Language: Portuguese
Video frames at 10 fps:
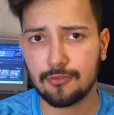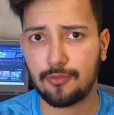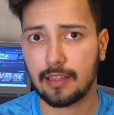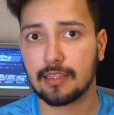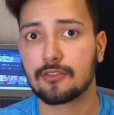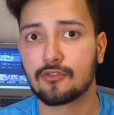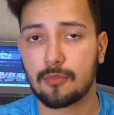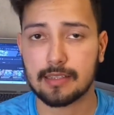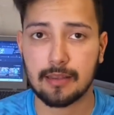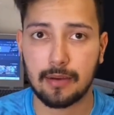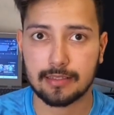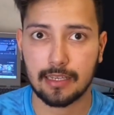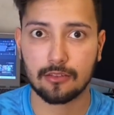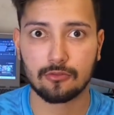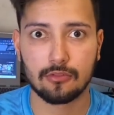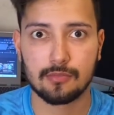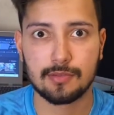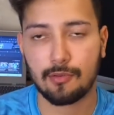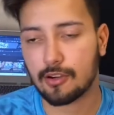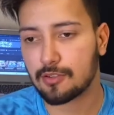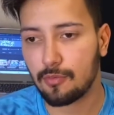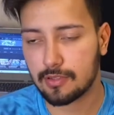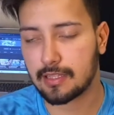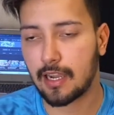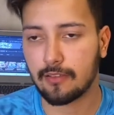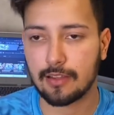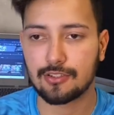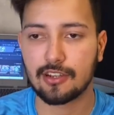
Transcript: falando sobre essa matéria do Globo Esporte, mostrando né, de,